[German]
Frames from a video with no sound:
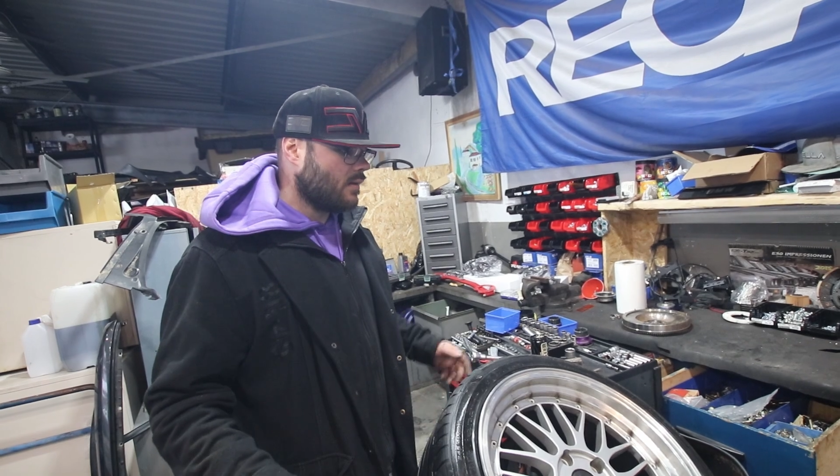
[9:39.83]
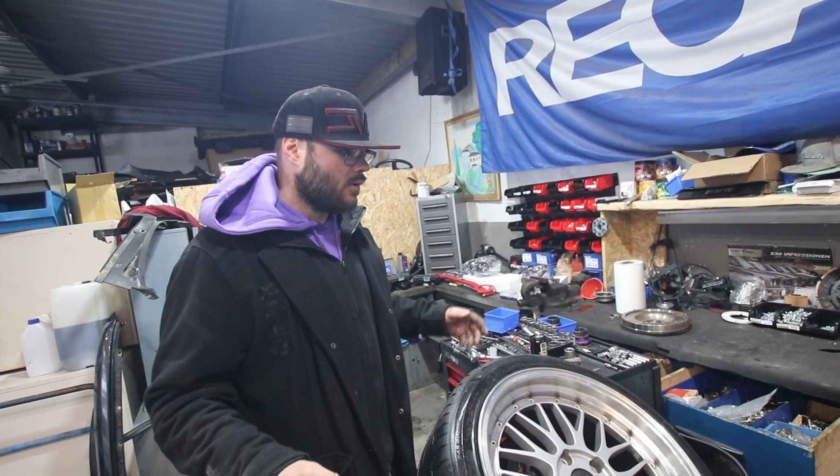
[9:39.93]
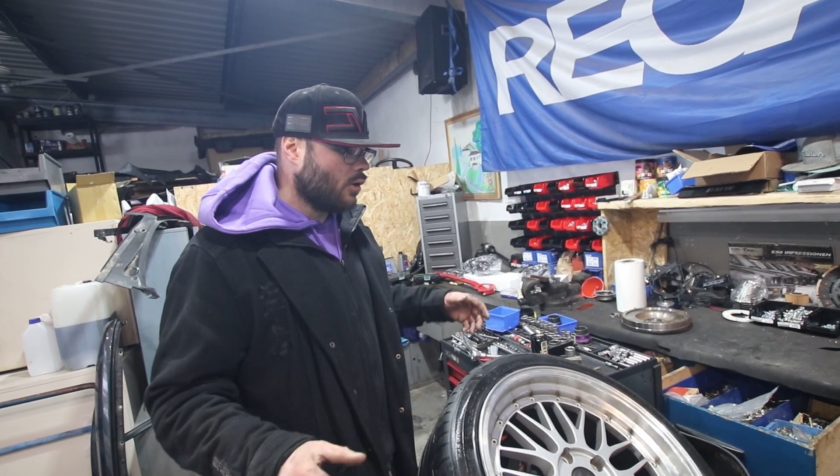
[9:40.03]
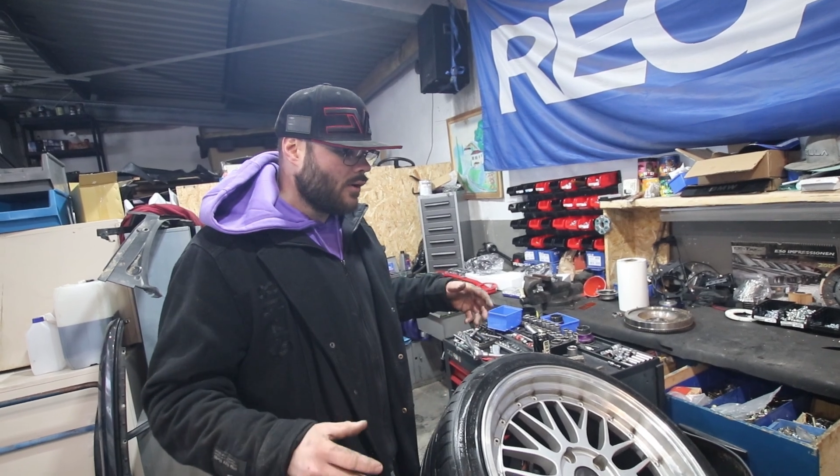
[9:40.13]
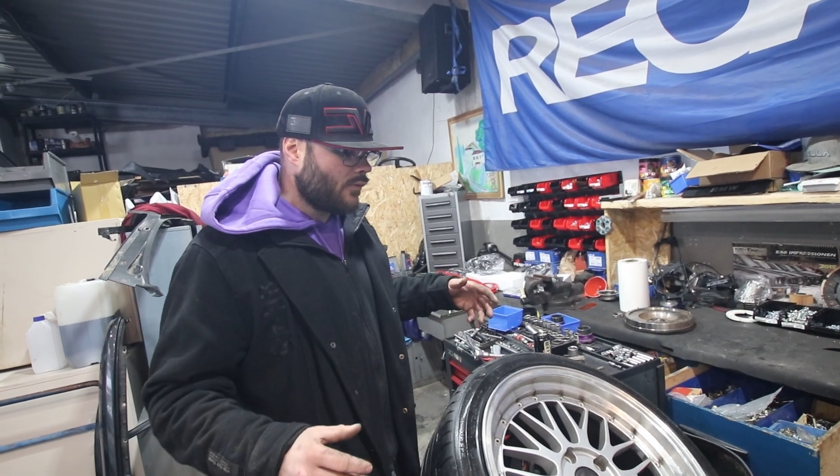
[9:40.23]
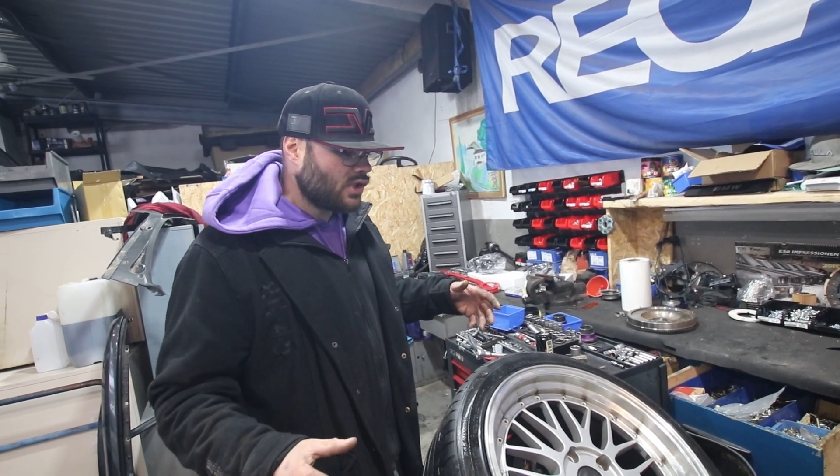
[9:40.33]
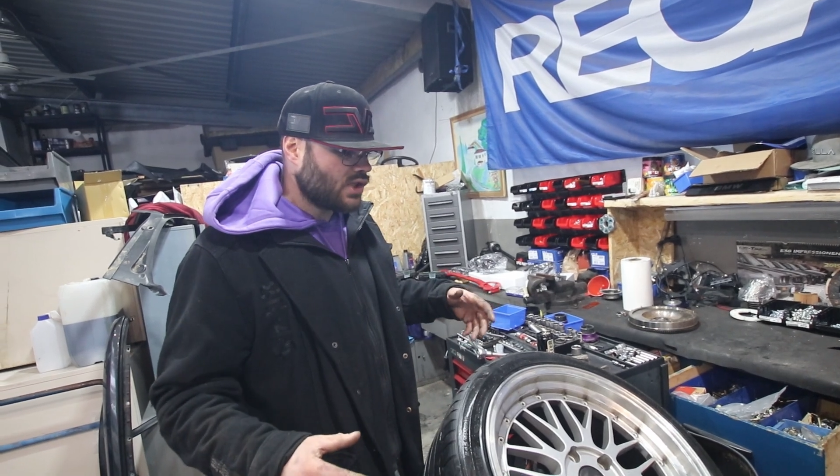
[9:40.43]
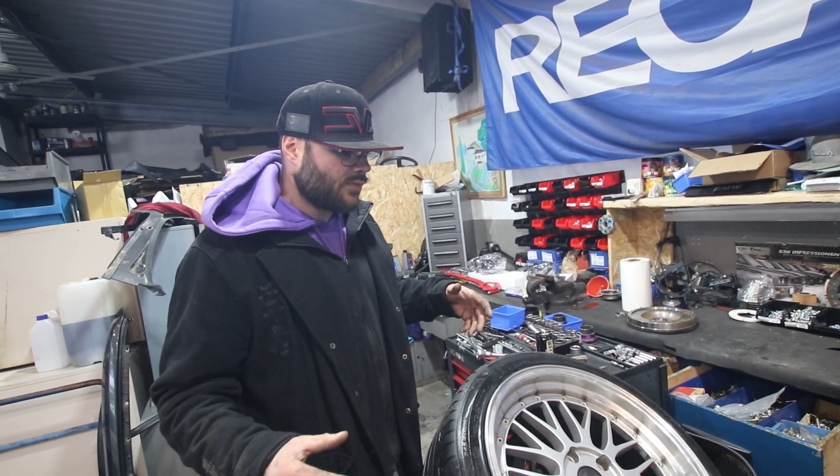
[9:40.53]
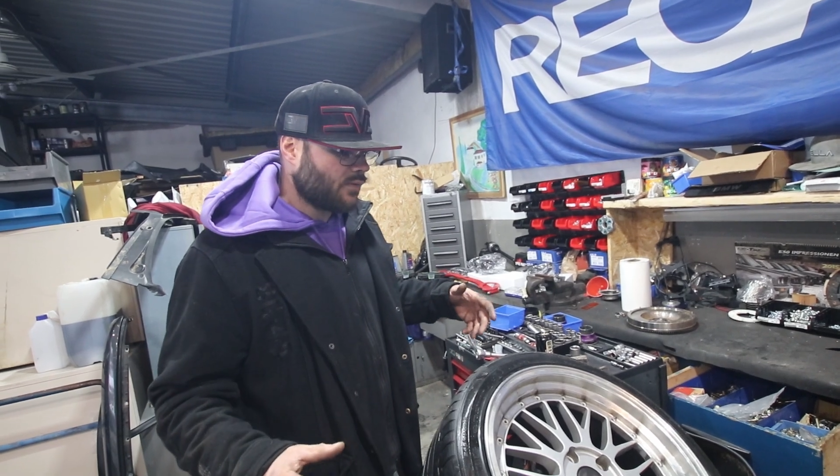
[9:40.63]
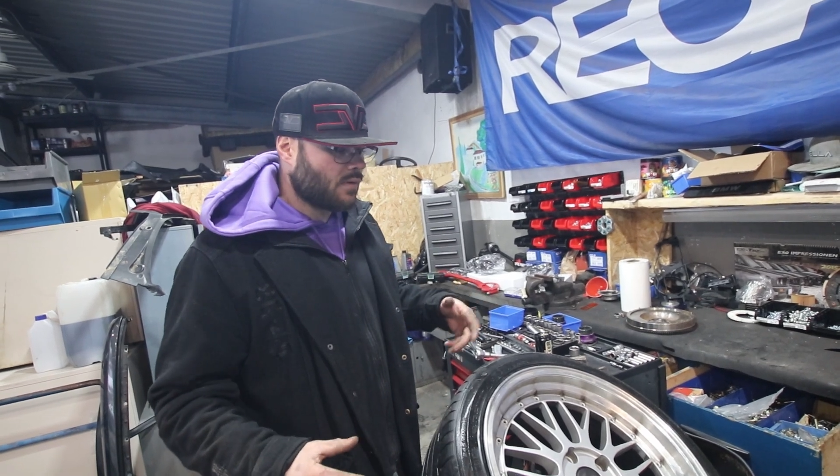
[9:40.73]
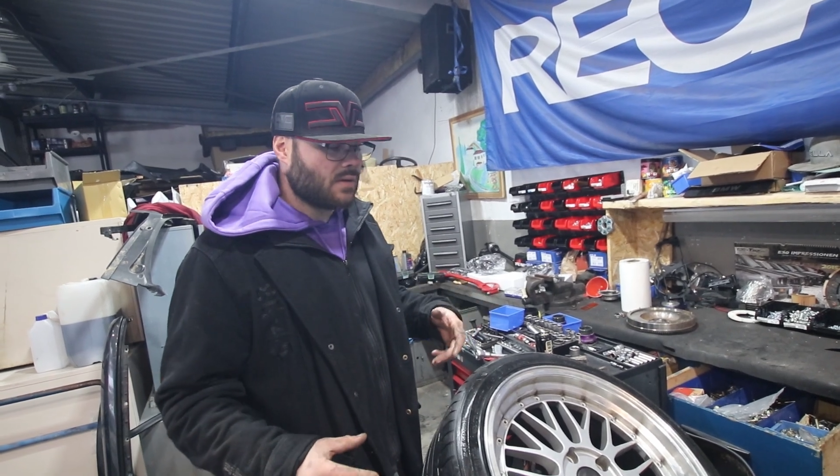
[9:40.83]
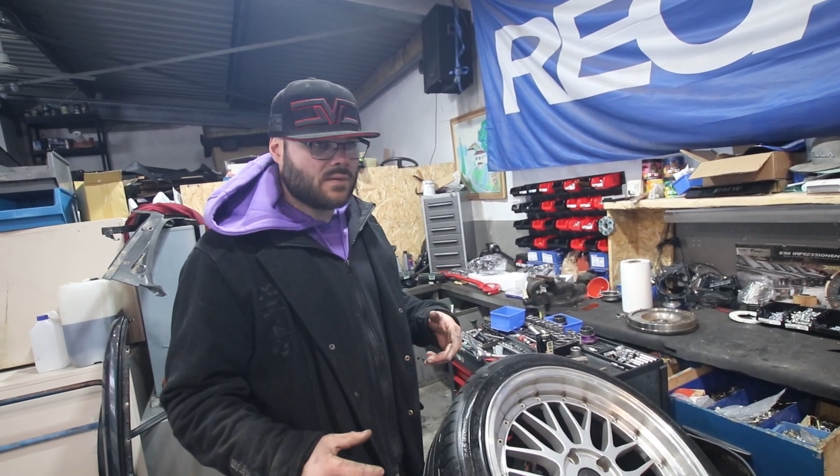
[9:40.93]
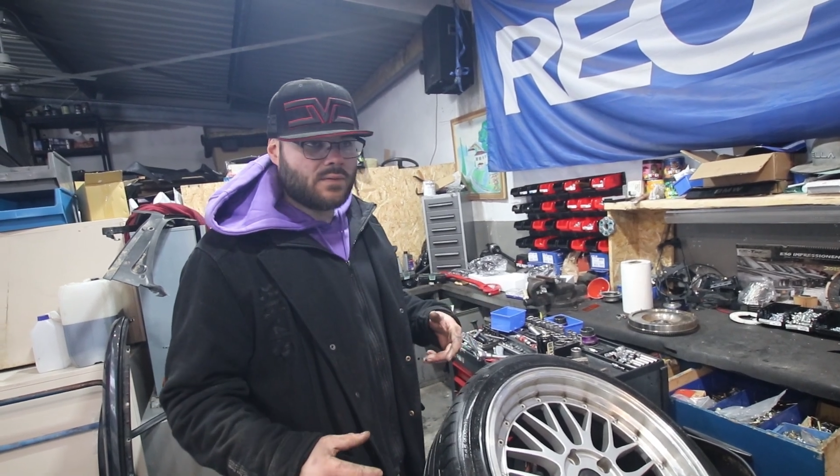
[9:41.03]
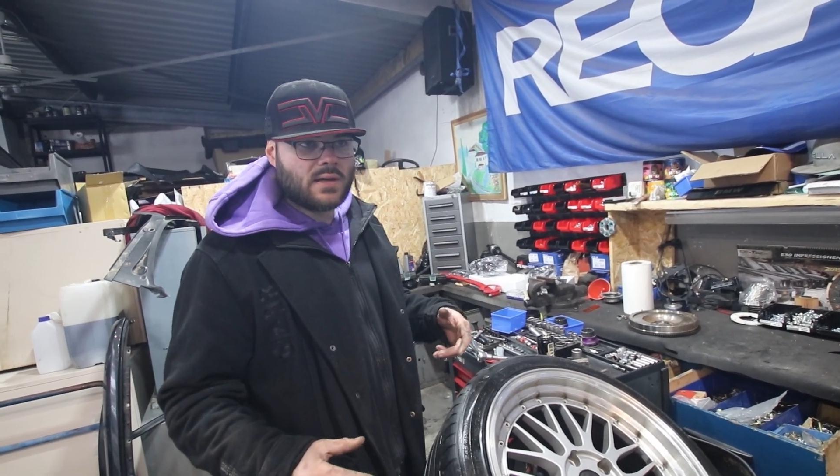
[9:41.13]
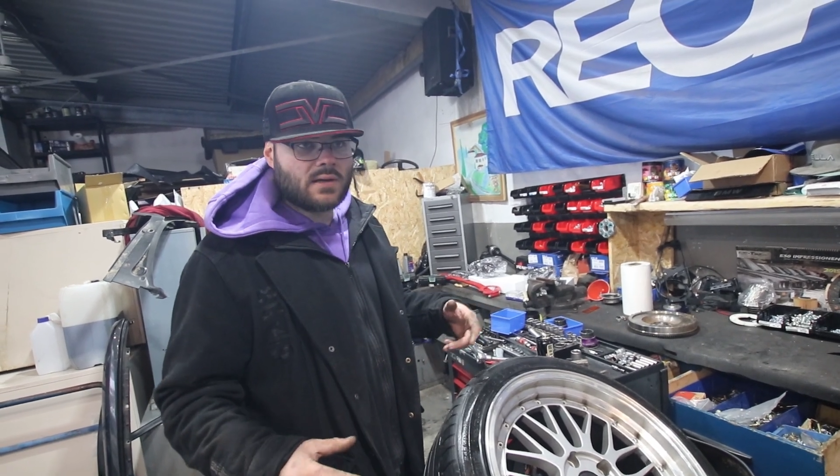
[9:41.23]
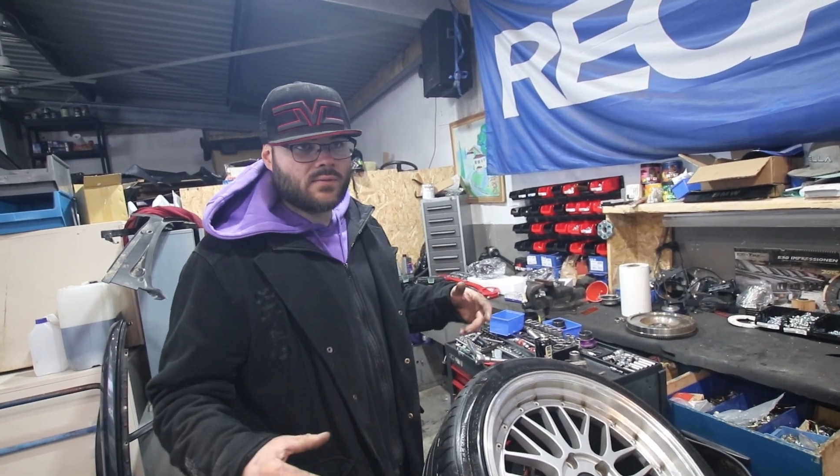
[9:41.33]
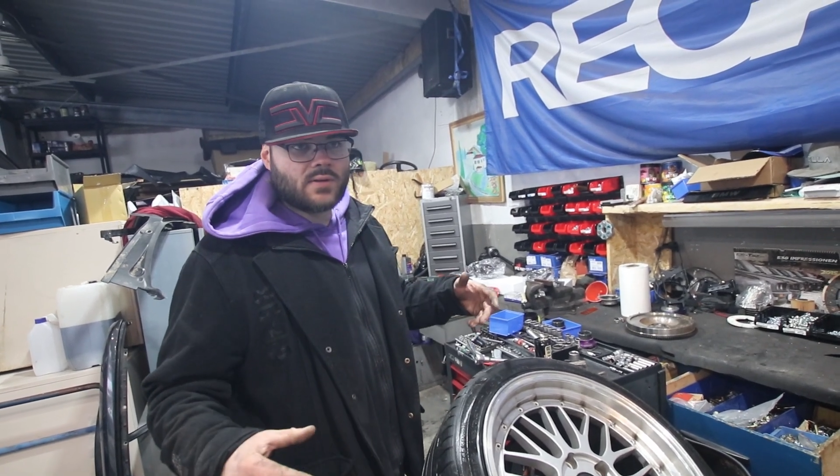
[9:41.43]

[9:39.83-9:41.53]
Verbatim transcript: die Käuferschaft von so einer Felge